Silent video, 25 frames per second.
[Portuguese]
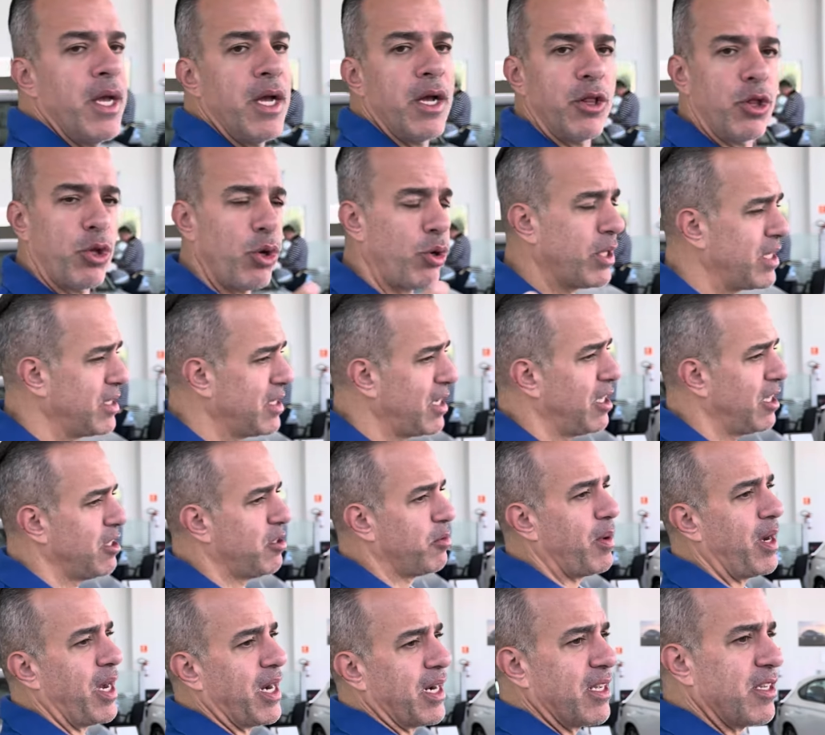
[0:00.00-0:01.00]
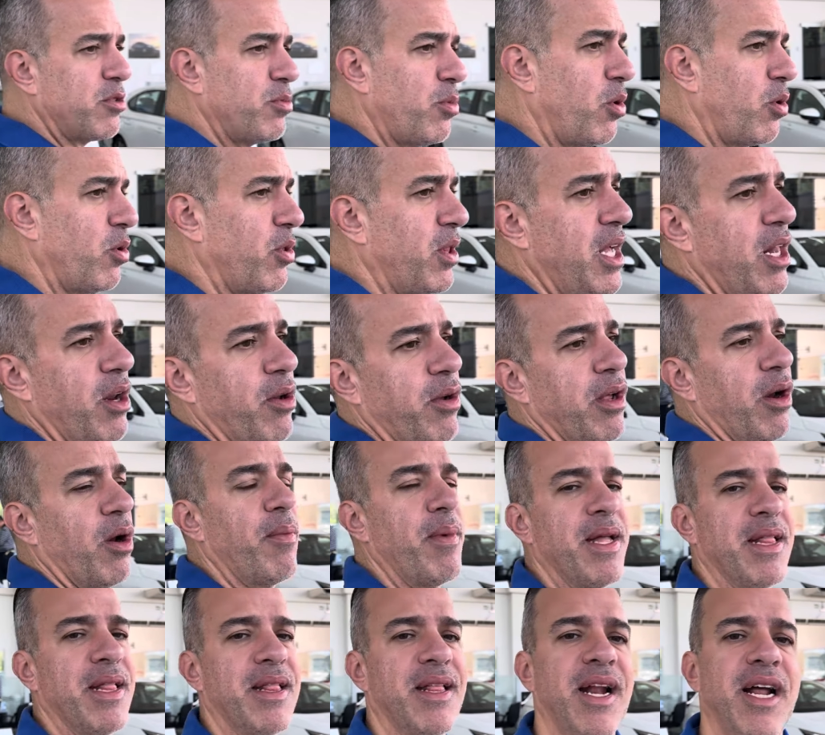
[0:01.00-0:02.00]
todas as marcas, modelo,
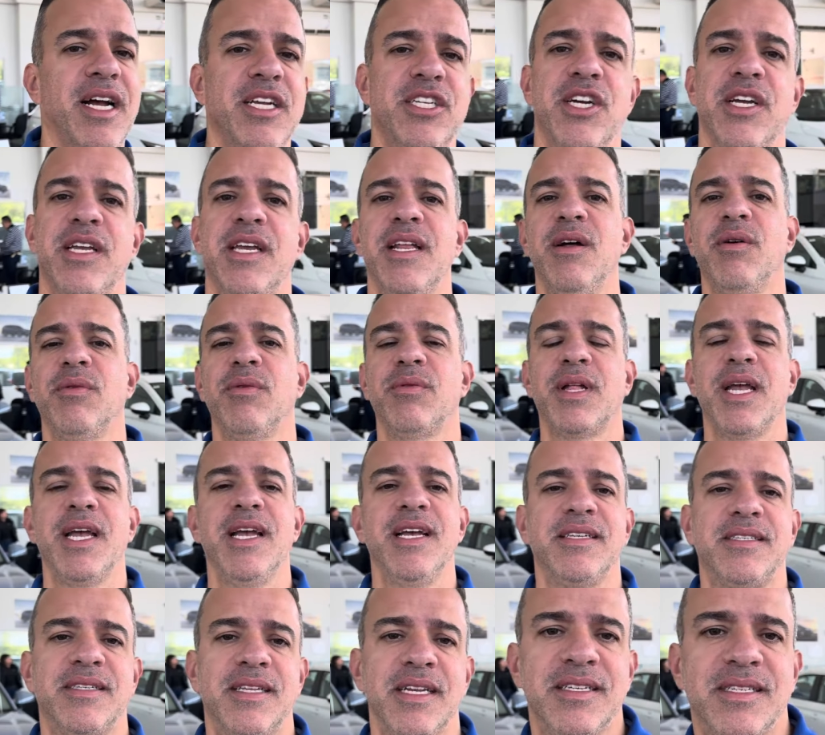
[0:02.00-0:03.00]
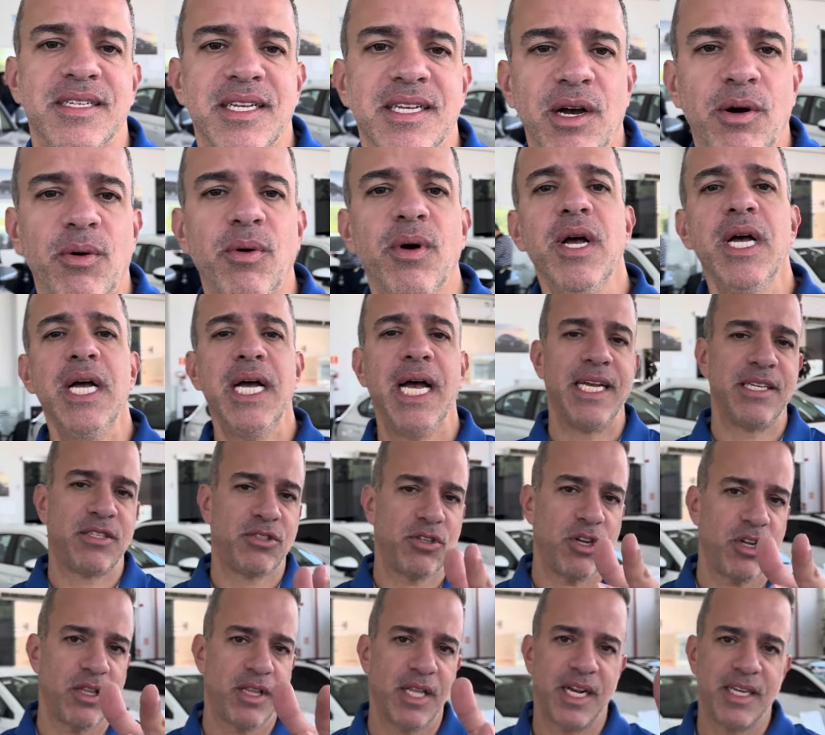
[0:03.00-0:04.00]
quilometragem, aqui não tem restrição, é
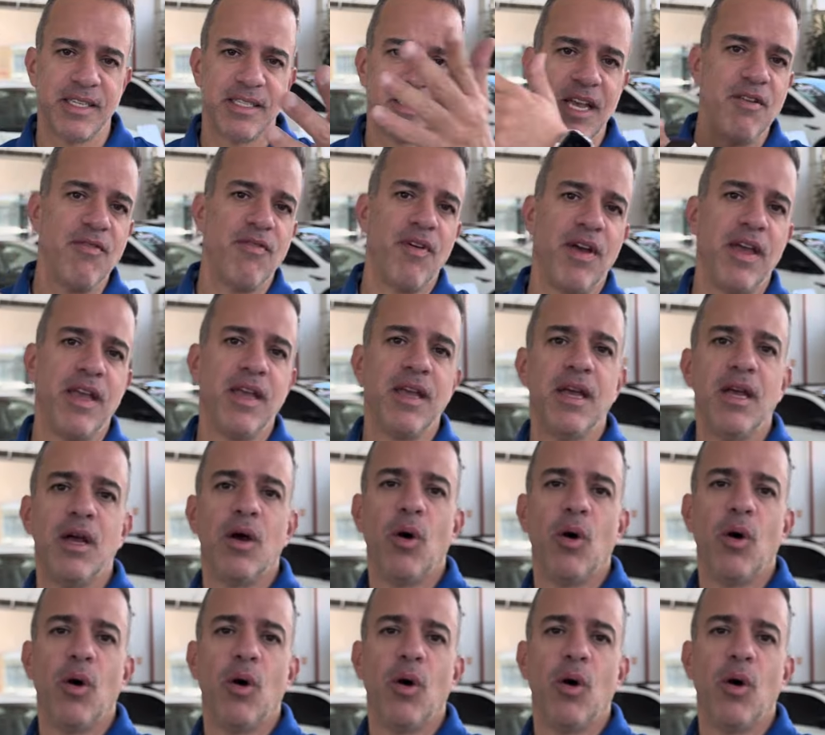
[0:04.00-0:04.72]
só trazer e vem.